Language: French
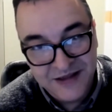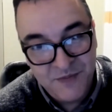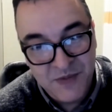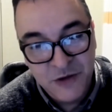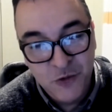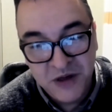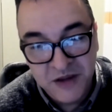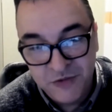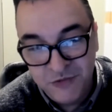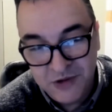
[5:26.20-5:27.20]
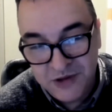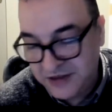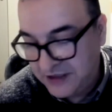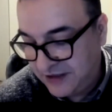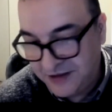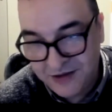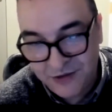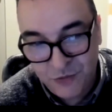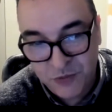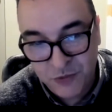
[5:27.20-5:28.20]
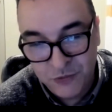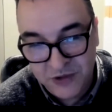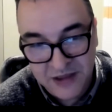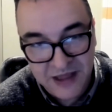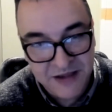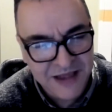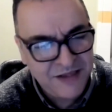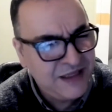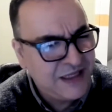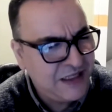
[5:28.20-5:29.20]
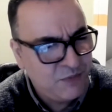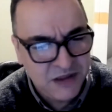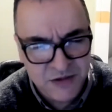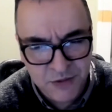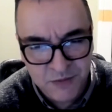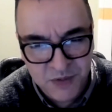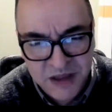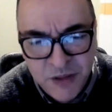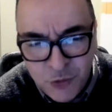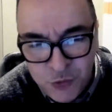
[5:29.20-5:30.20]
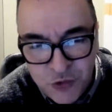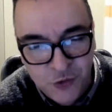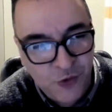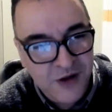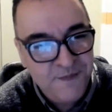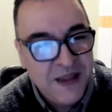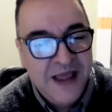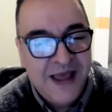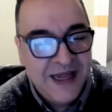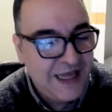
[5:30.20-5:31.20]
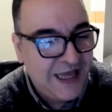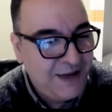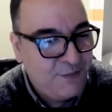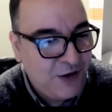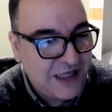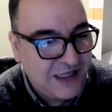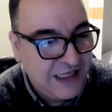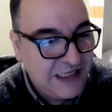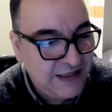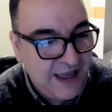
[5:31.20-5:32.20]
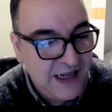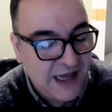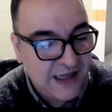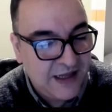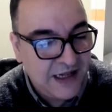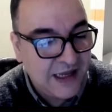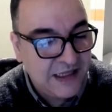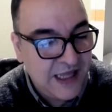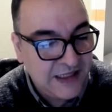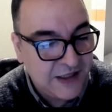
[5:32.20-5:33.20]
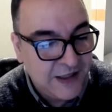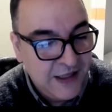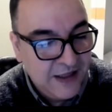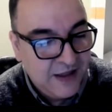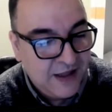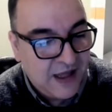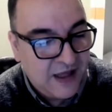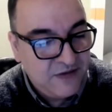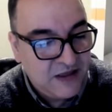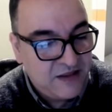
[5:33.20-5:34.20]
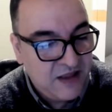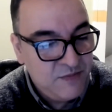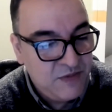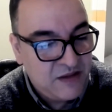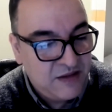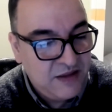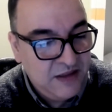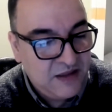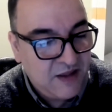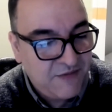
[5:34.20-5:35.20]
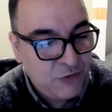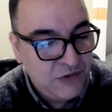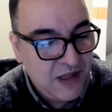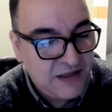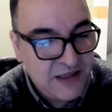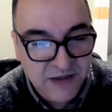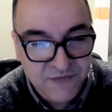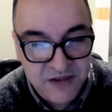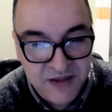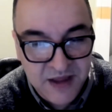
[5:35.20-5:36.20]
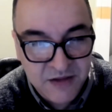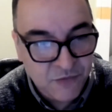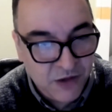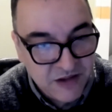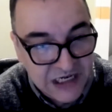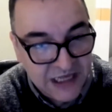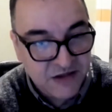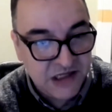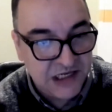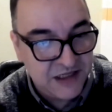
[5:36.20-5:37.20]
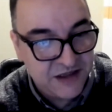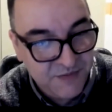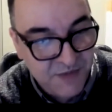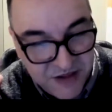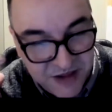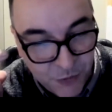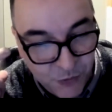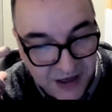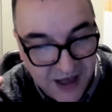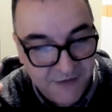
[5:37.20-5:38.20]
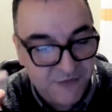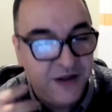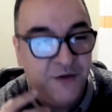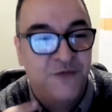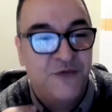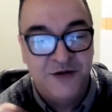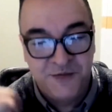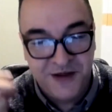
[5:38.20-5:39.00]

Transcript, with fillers: c'est Mathieu Brizou, euh, euh, son pseudo c'est Acidric Bristou, je crois, à l'époque, et qui quittait la, la rédac avec ses MSX, avec une Atari VCS. Vous voyez, j'ai les, mm. images qui sont gravées en fait